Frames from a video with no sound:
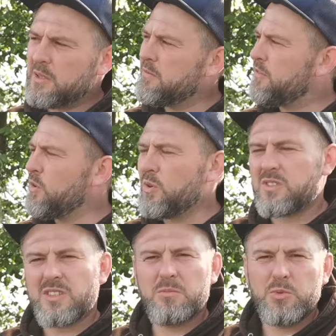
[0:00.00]
im
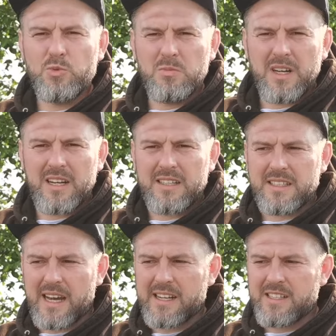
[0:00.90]
Fluss, im
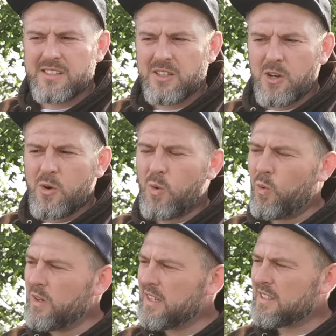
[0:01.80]
Buhnbereich angeln
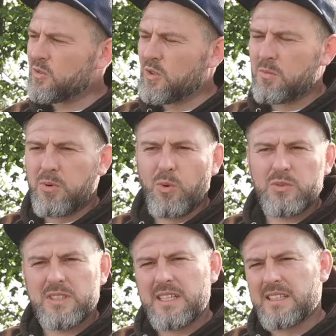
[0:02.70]
ohne dass eure
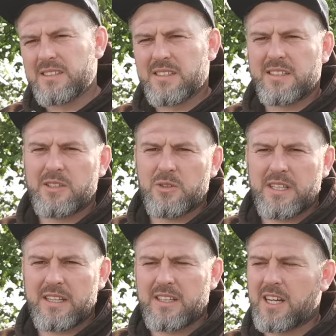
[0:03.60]
Pose die ganze Zeit hin
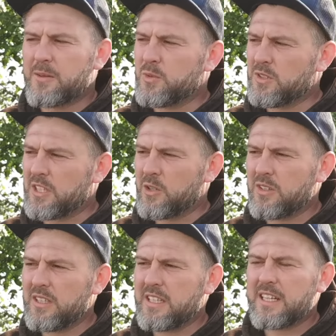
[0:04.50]
und her treibt und ihr
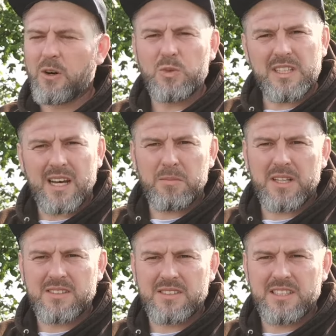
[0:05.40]
könnt die genau da
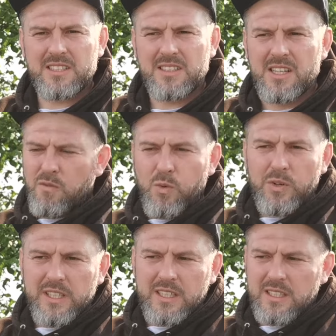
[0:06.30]
platzieren,
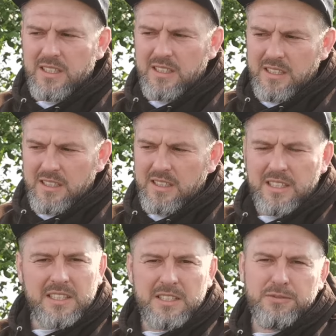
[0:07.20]
wo ihr
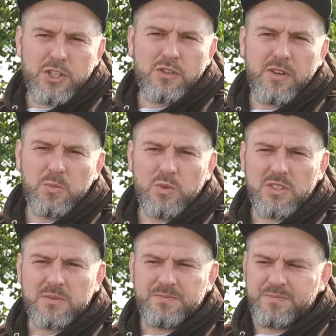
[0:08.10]
die Fische
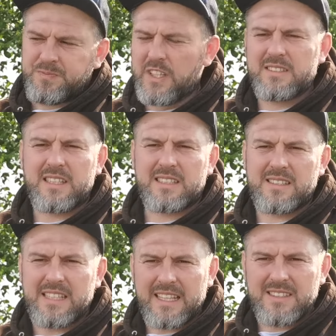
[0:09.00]
vermutet. Wie gesagt,
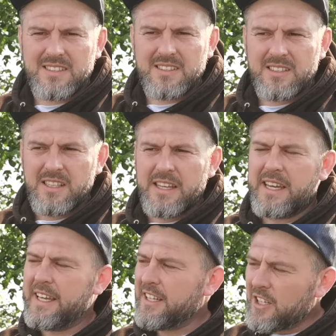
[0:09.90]
das Ganze
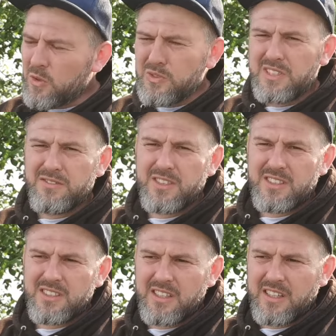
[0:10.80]
inklusive